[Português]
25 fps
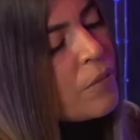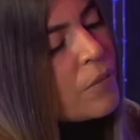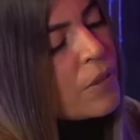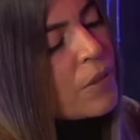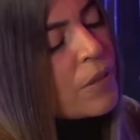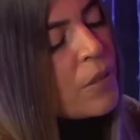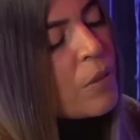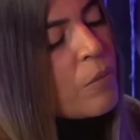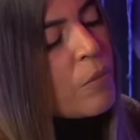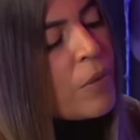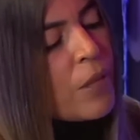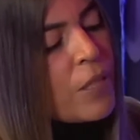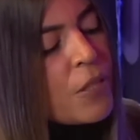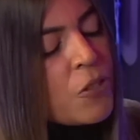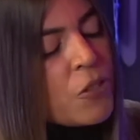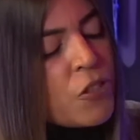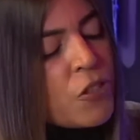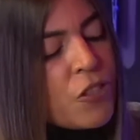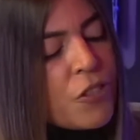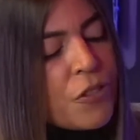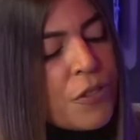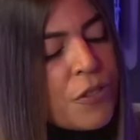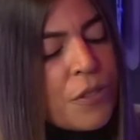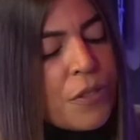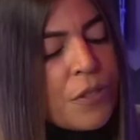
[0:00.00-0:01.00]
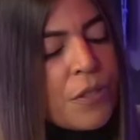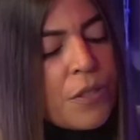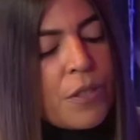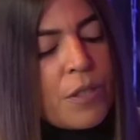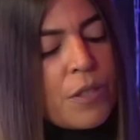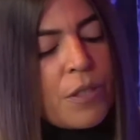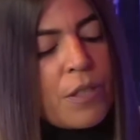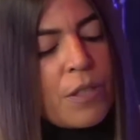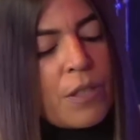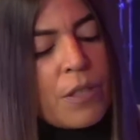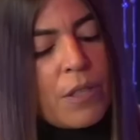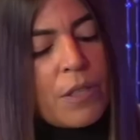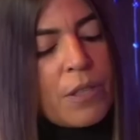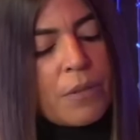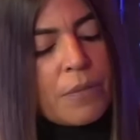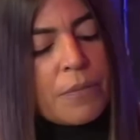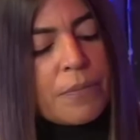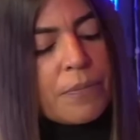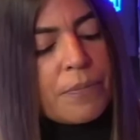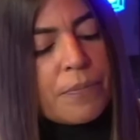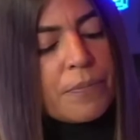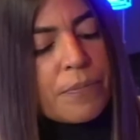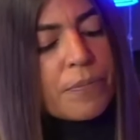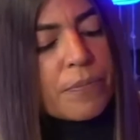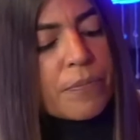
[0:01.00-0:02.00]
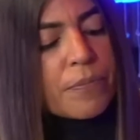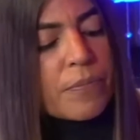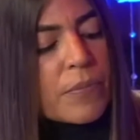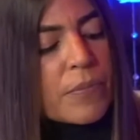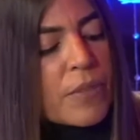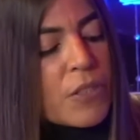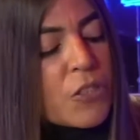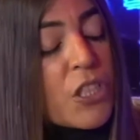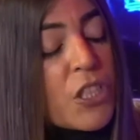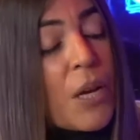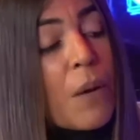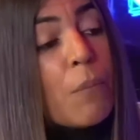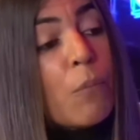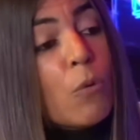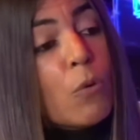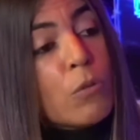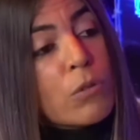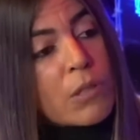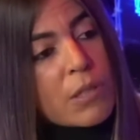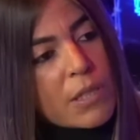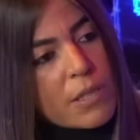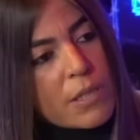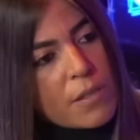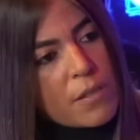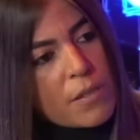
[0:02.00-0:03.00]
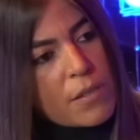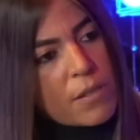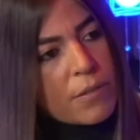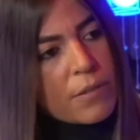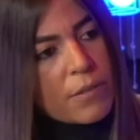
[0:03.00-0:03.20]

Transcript: também de. Tinha multas.